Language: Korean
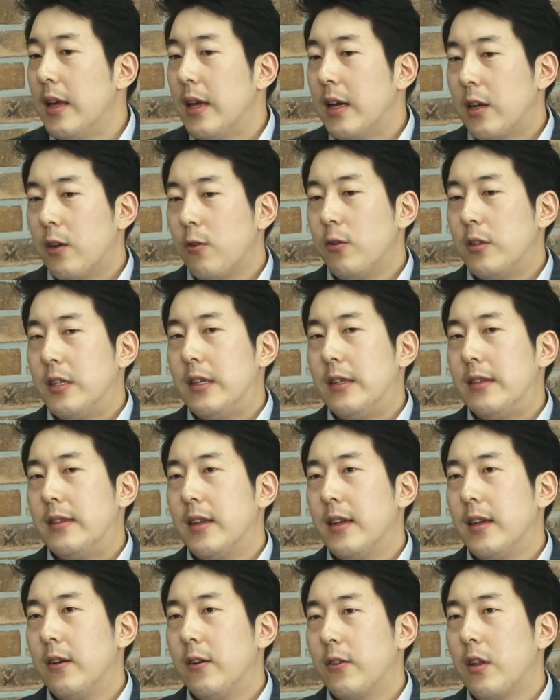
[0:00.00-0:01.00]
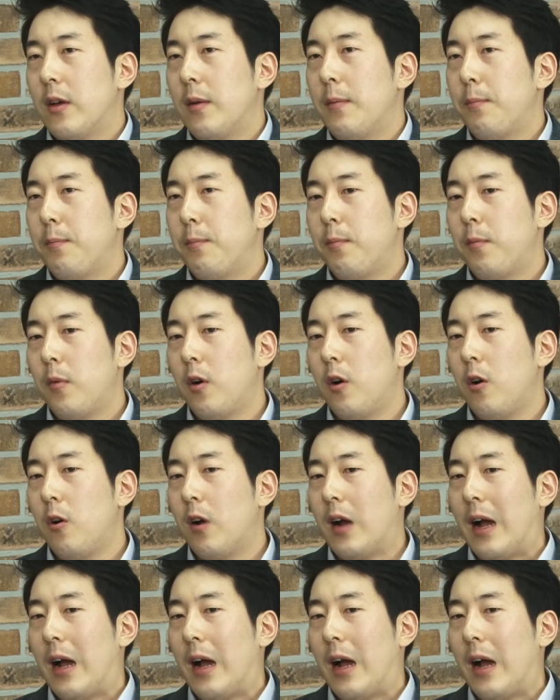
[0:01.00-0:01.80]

그리고 실제 어떤 어,